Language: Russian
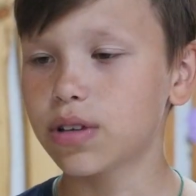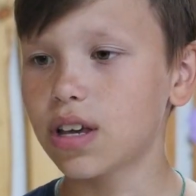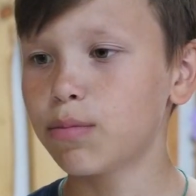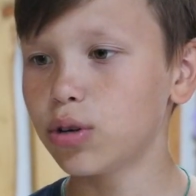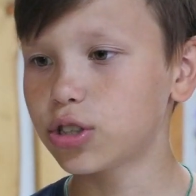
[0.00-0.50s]

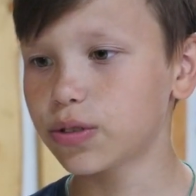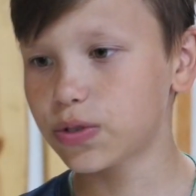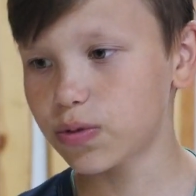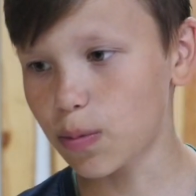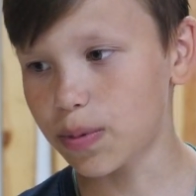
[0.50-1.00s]
Мне больше
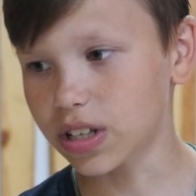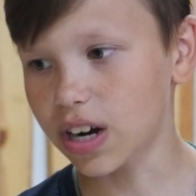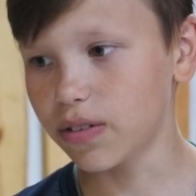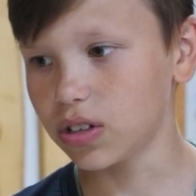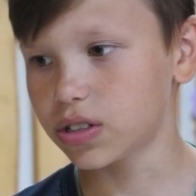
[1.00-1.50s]
всего
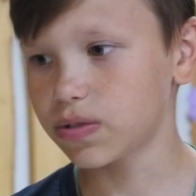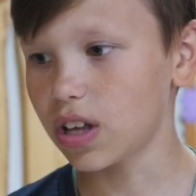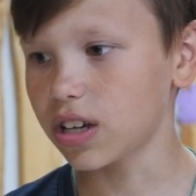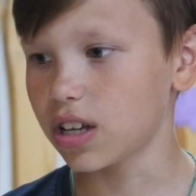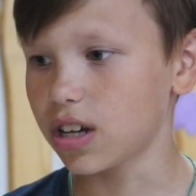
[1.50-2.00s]
понравилось в
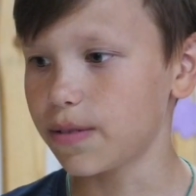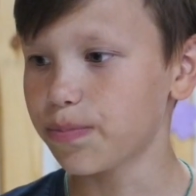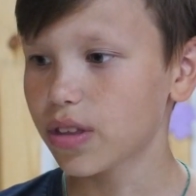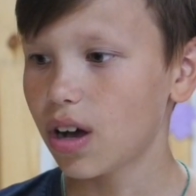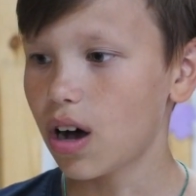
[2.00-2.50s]
лагере
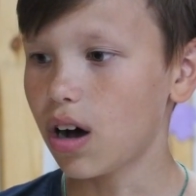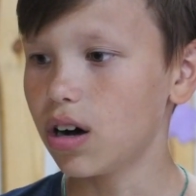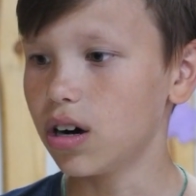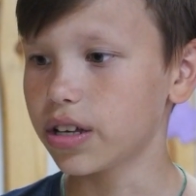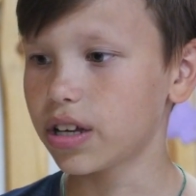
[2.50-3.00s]

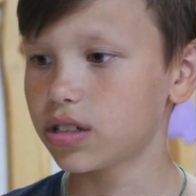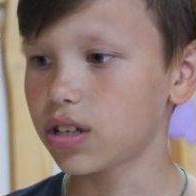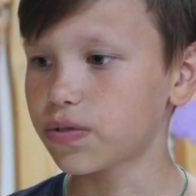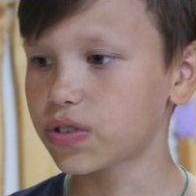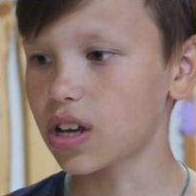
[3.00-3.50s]
э,
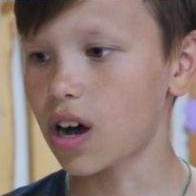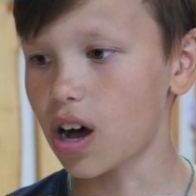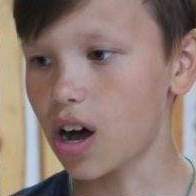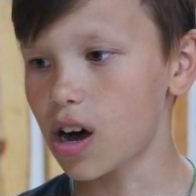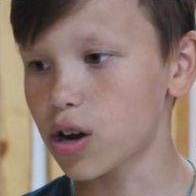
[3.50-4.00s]
ездить в
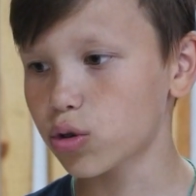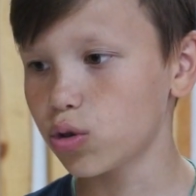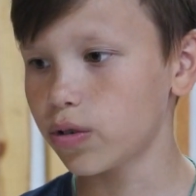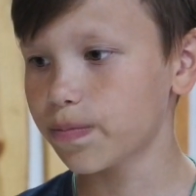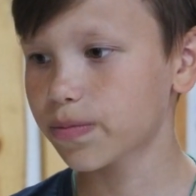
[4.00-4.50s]

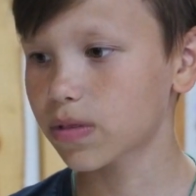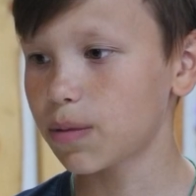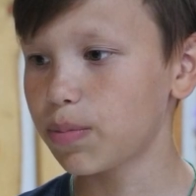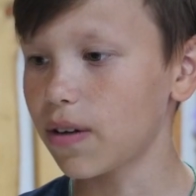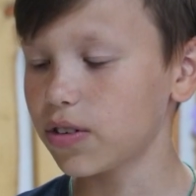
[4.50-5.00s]
Сахарну,
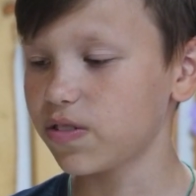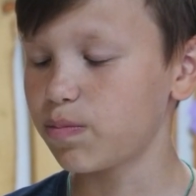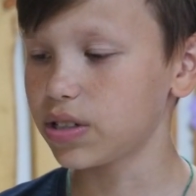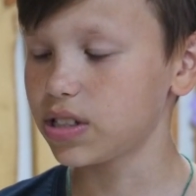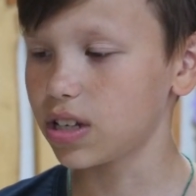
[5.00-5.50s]
плавать в
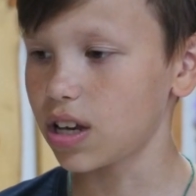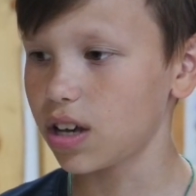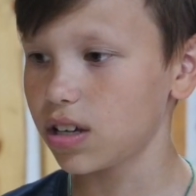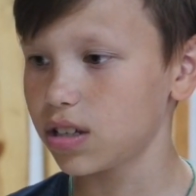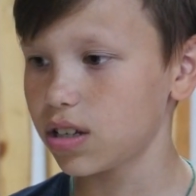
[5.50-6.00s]

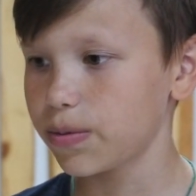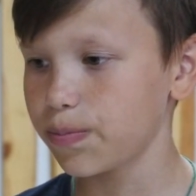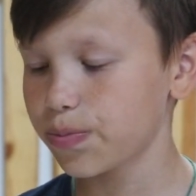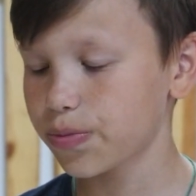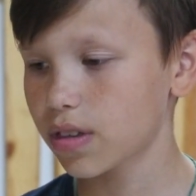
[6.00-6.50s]
бассейне.
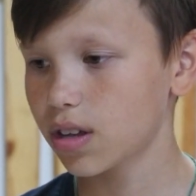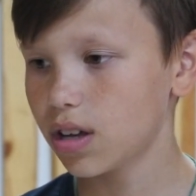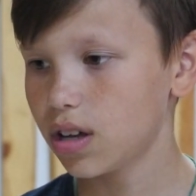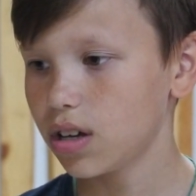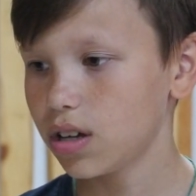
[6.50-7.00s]

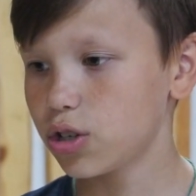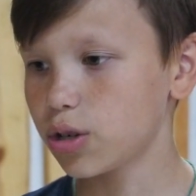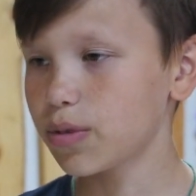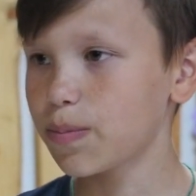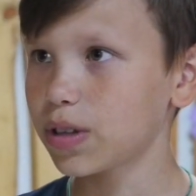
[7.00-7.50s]
Еще
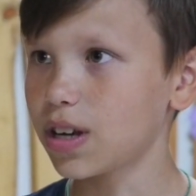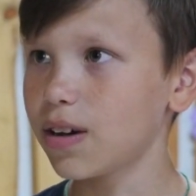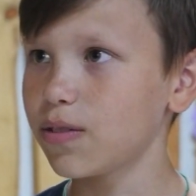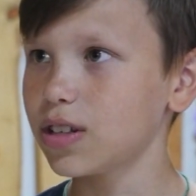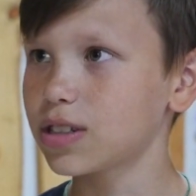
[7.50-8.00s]
мне
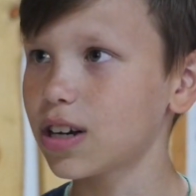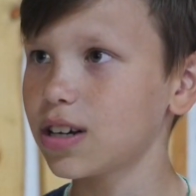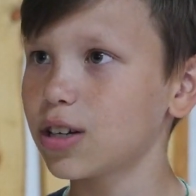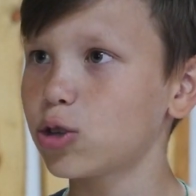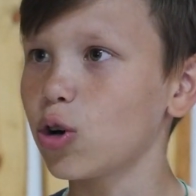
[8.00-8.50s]
понравилось,
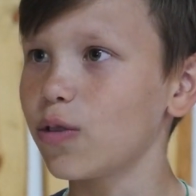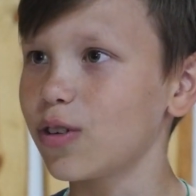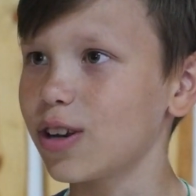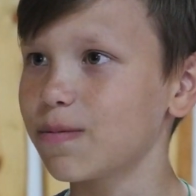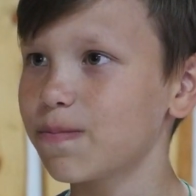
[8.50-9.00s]
как готовили.